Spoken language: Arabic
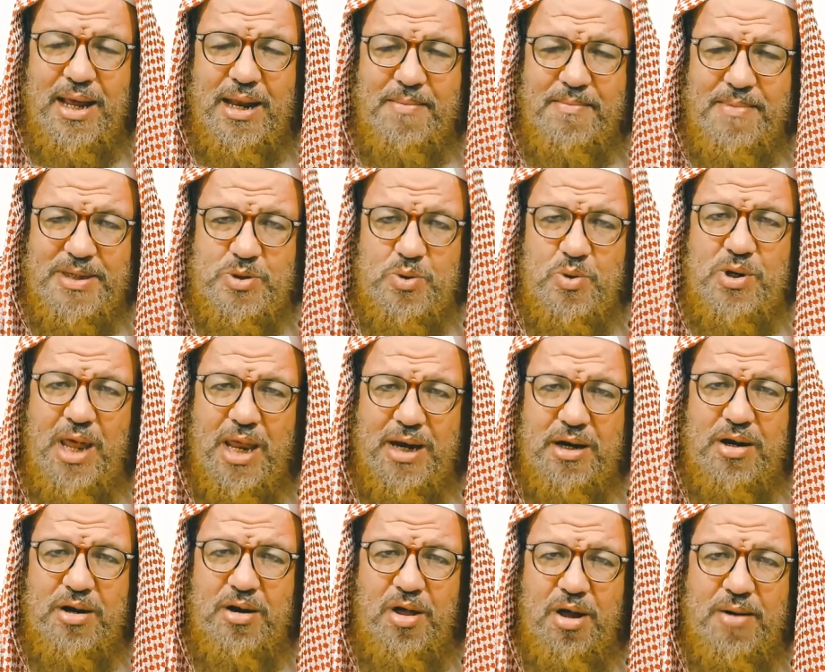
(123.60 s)
المسؤولين عن
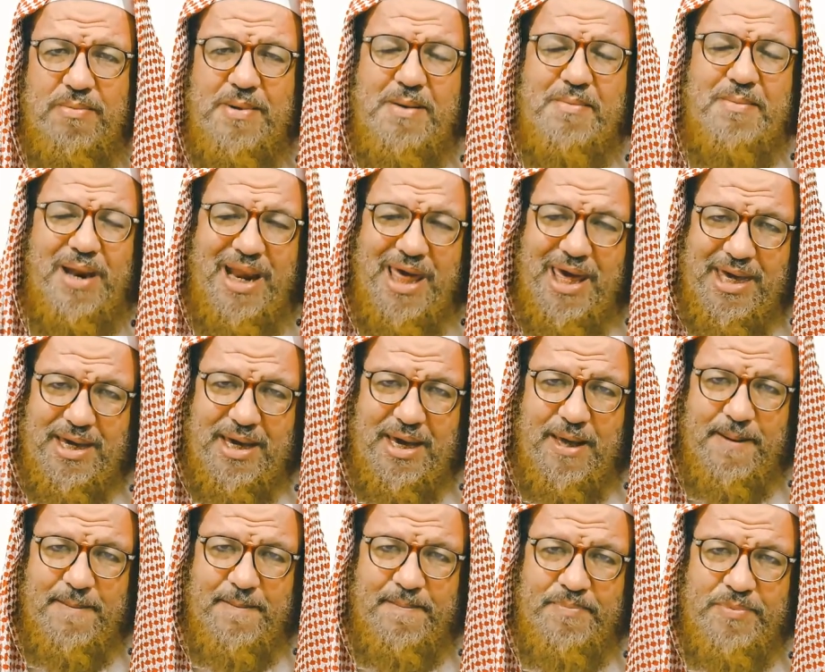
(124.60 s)
النار من الملائكه
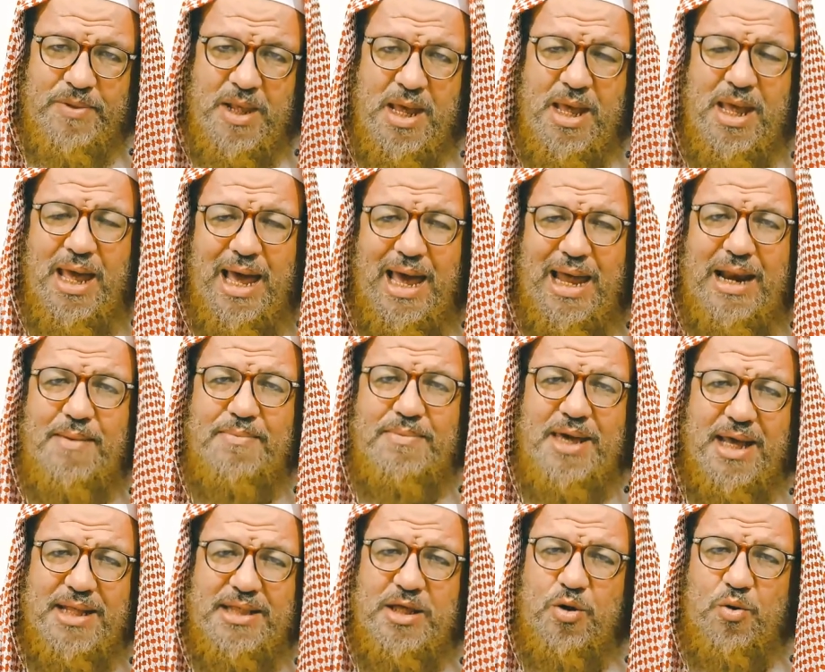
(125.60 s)
الم
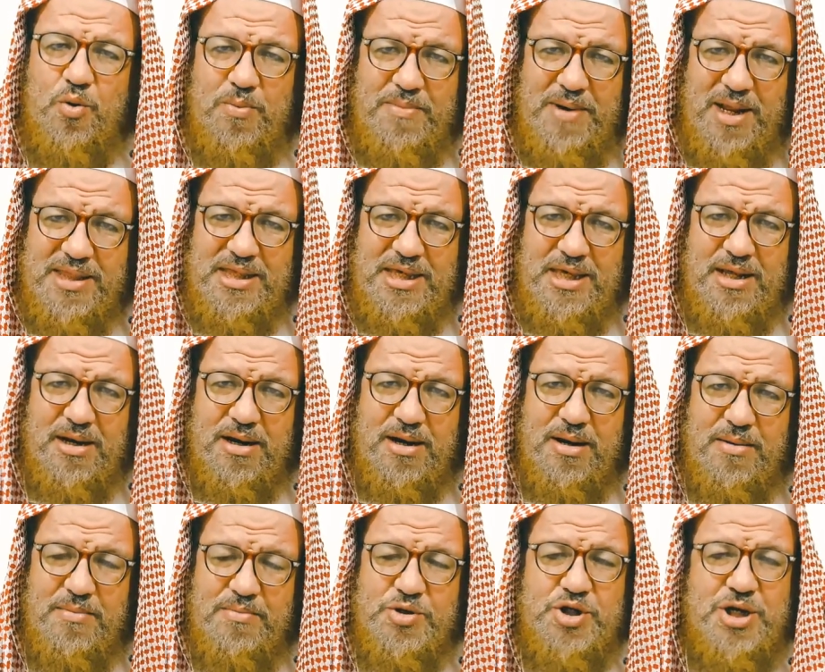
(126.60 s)
ياتكم نذير
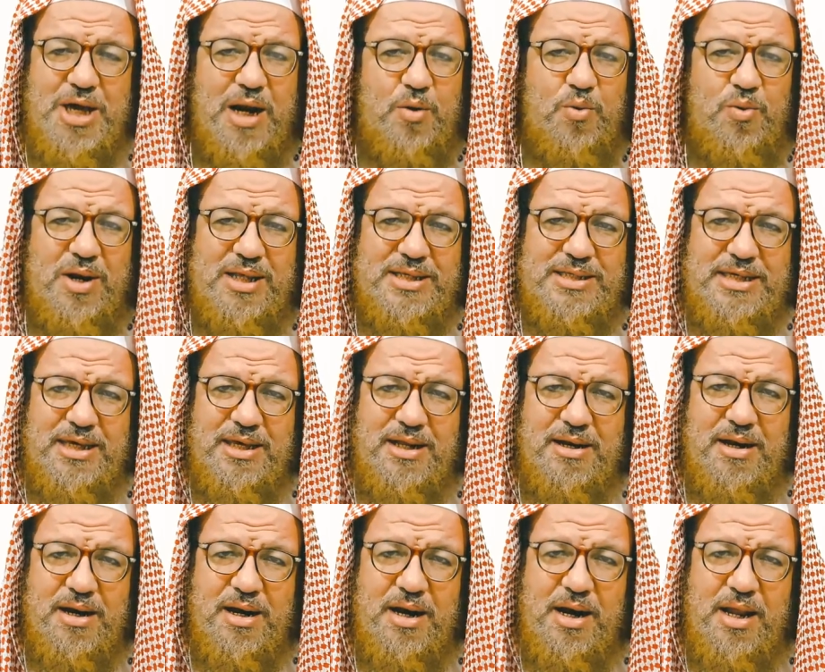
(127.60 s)
مش جالكم نذير
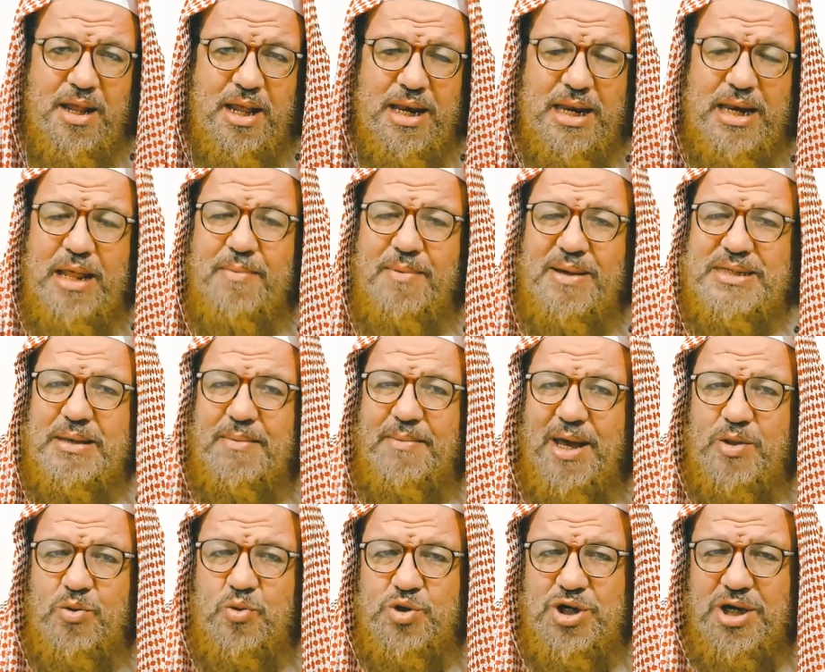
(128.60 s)
ليه ما
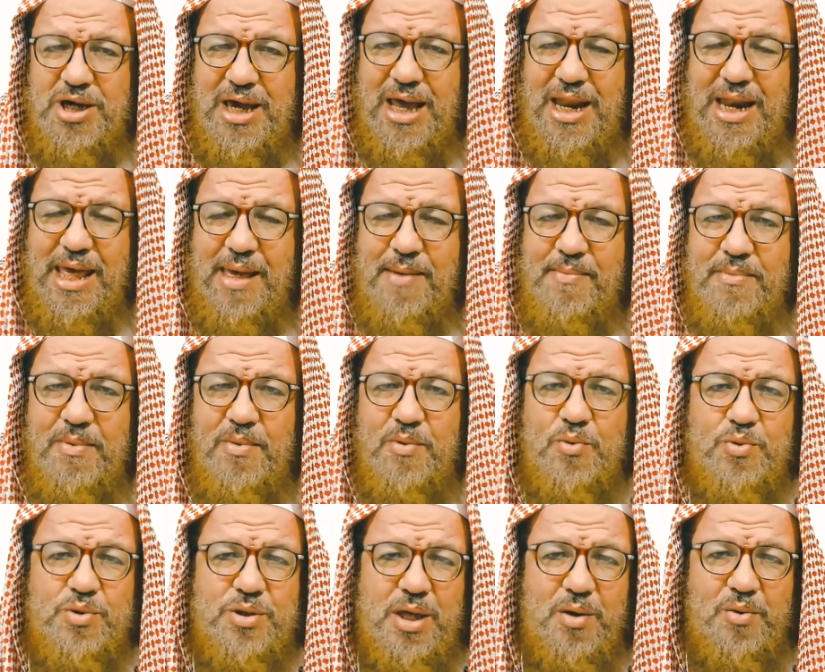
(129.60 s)
سمعتوش الكلام
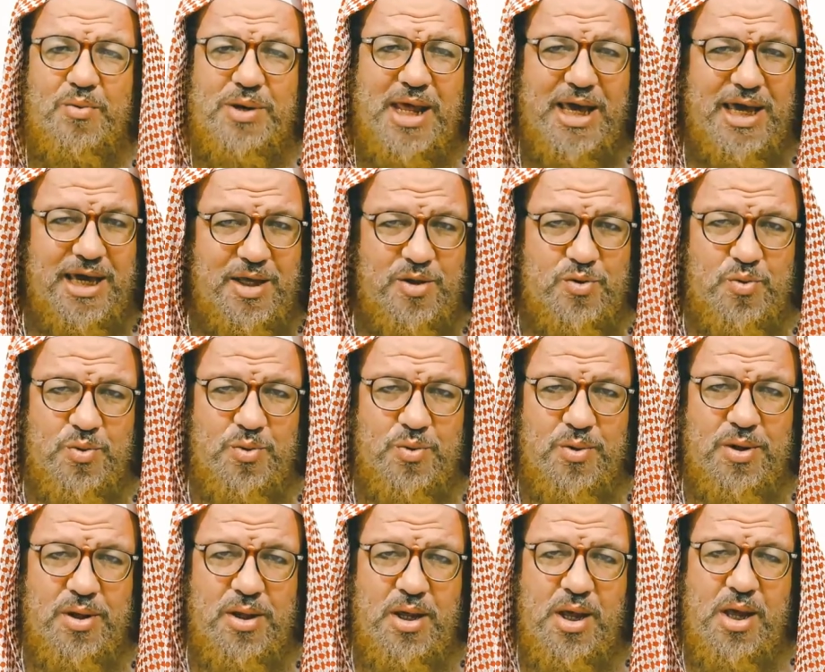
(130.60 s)
ونجيتوا
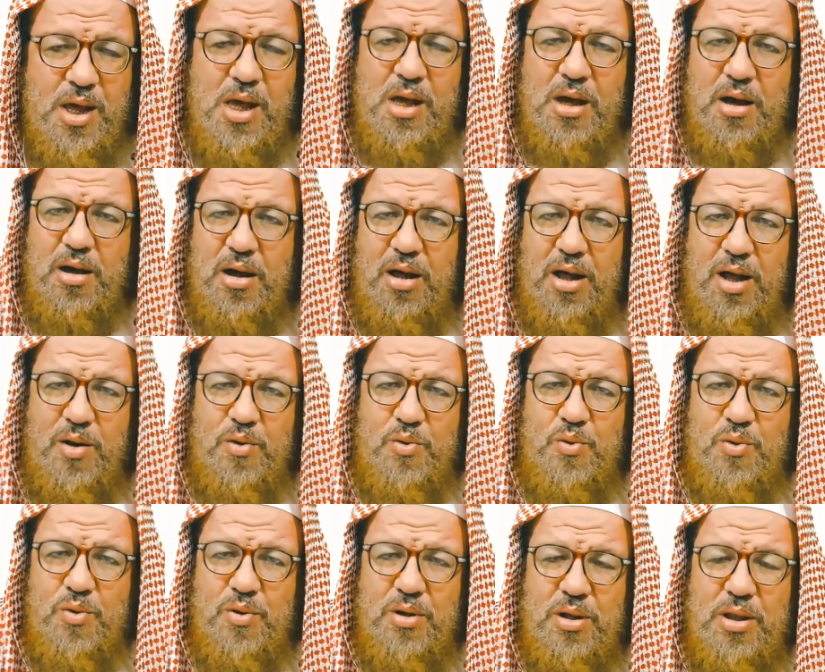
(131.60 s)

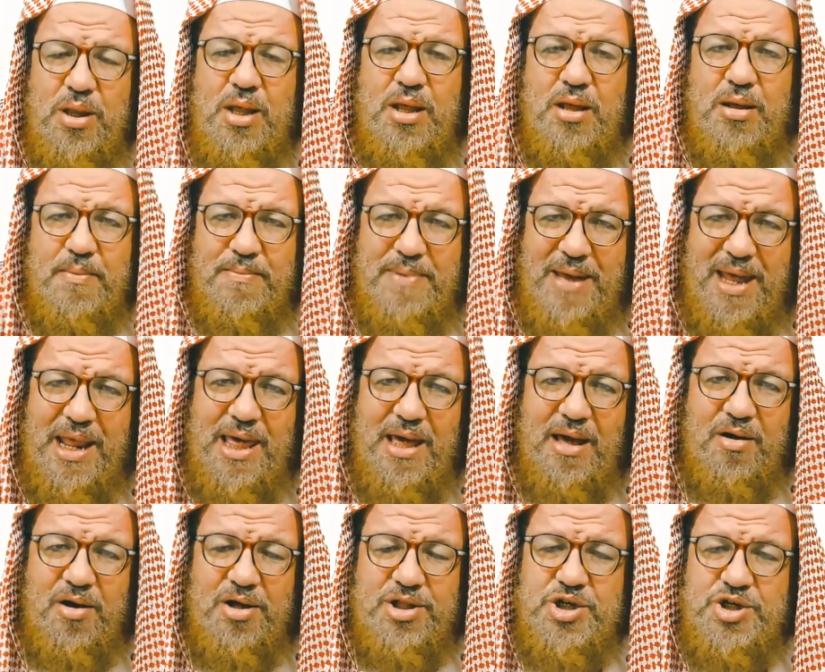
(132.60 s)
قالوا بلى
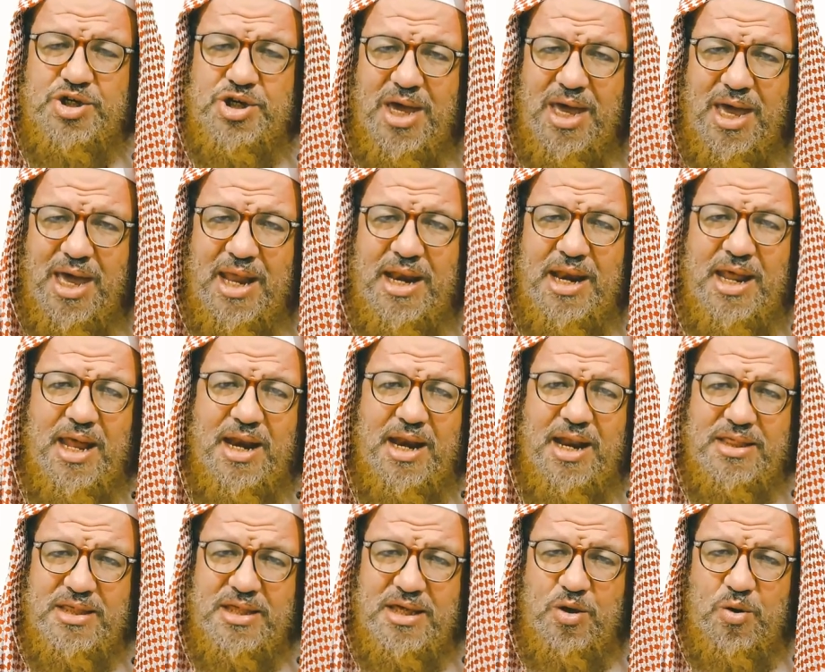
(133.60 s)
قد جاءنا
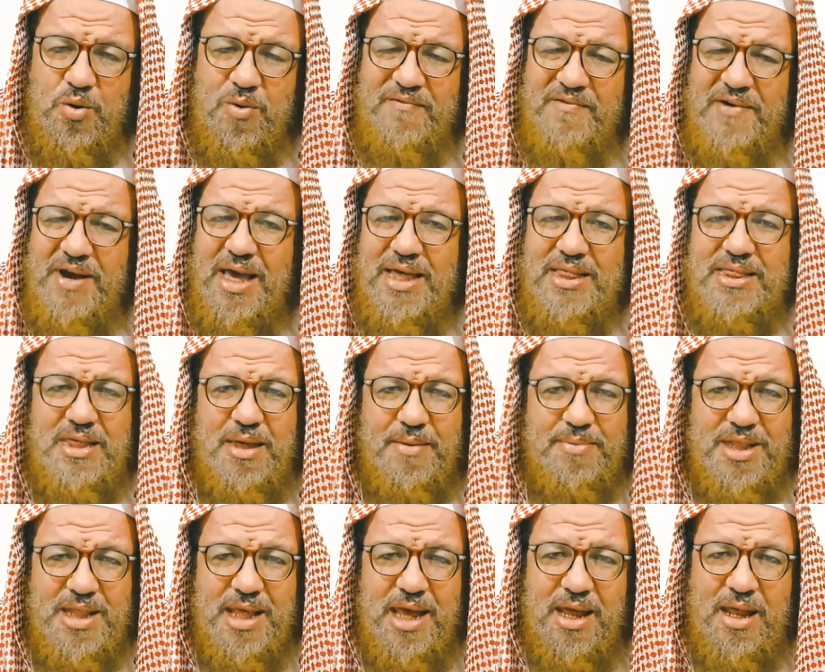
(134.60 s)
نذير
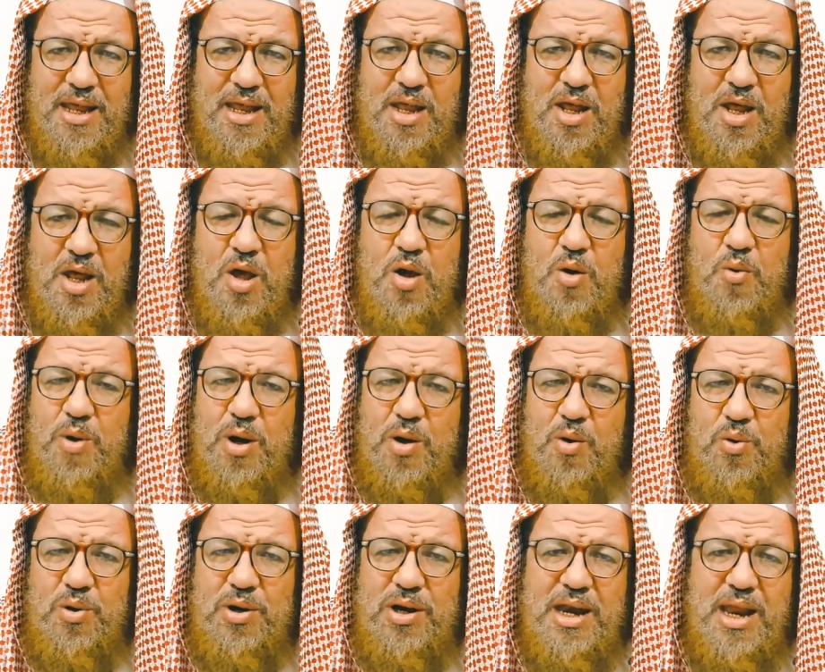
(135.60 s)
فكذبنا
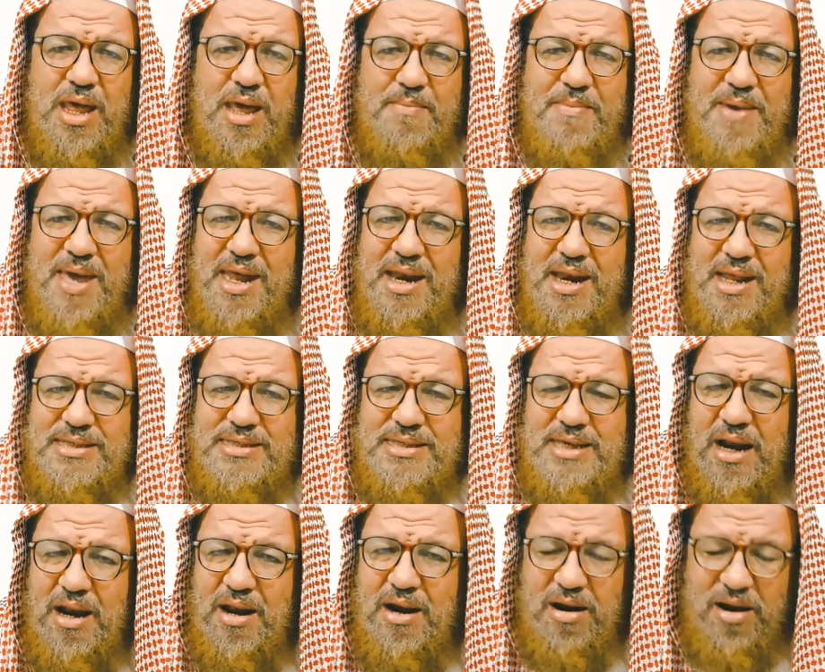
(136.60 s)
وقلنا ما
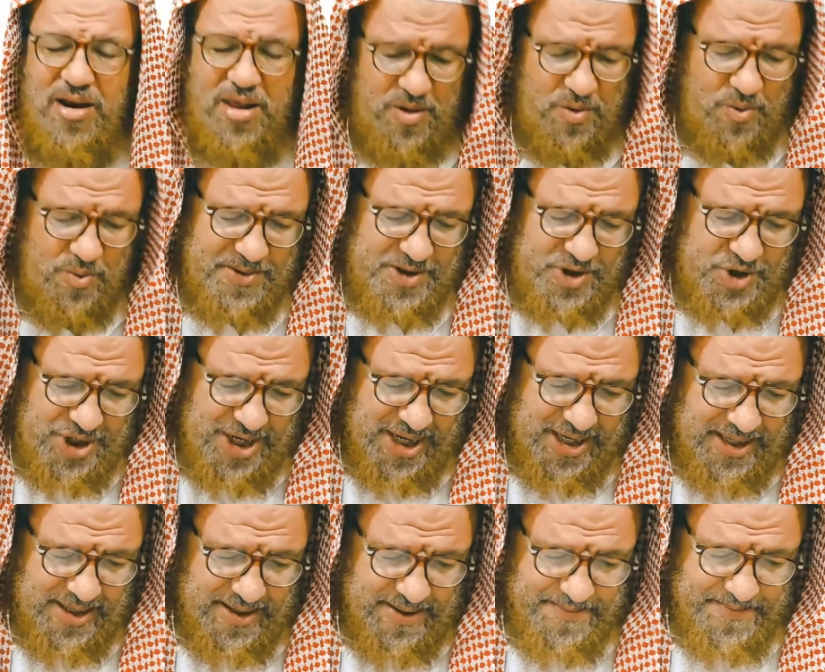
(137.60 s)
نزل الله من
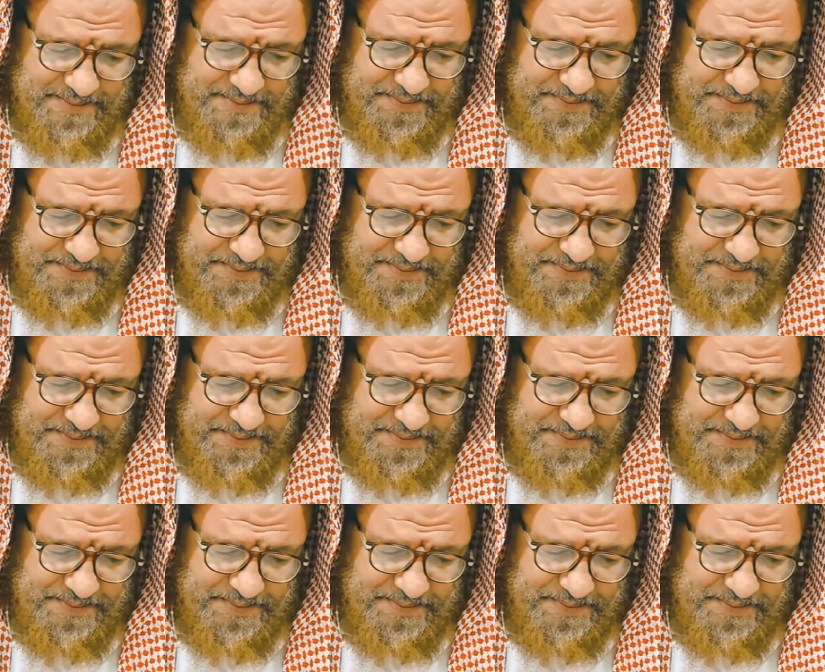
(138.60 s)
شيء